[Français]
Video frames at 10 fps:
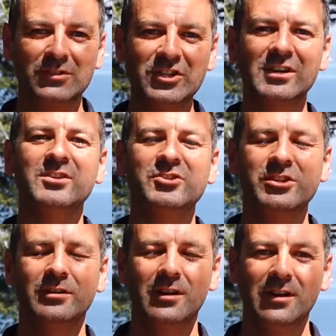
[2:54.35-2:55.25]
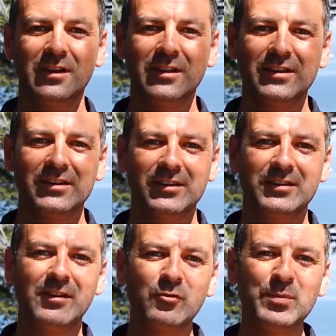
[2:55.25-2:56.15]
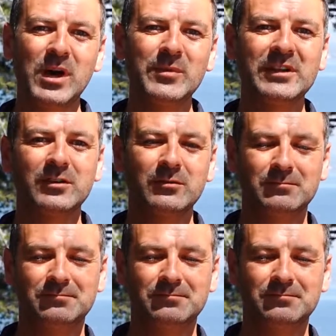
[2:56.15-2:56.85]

challenger, qui va vous permettre...